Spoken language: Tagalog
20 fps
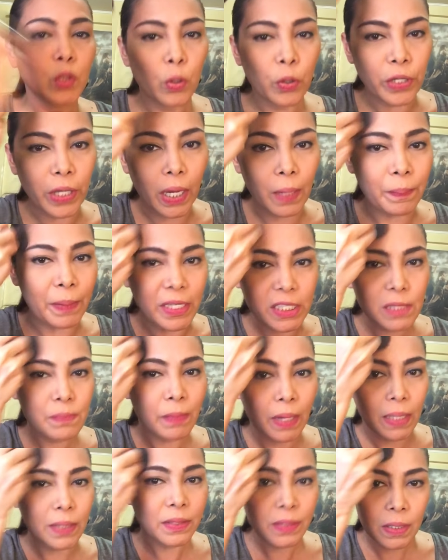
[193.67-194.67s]
o naka-messy
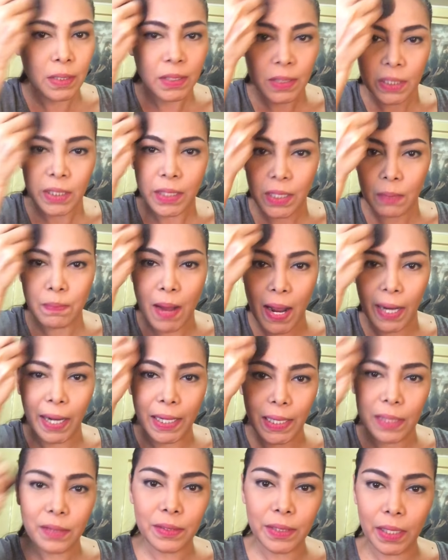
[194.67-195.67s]
bun,
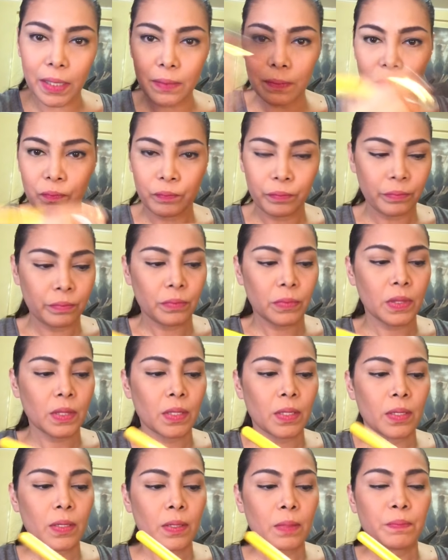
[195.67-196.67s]
ibagay lang din
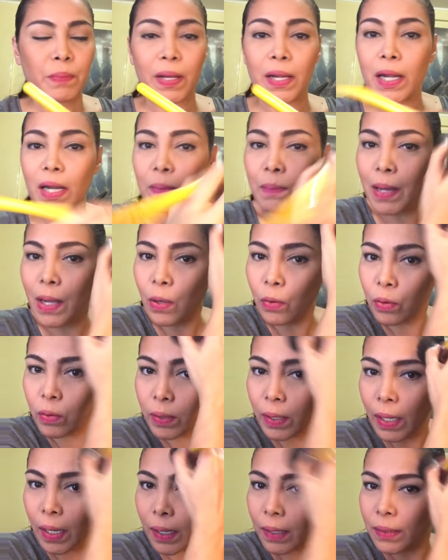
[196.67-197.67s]
para lang
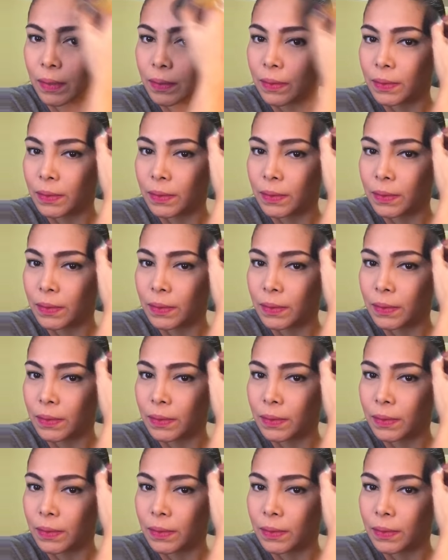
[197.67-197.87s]
magkaroon ng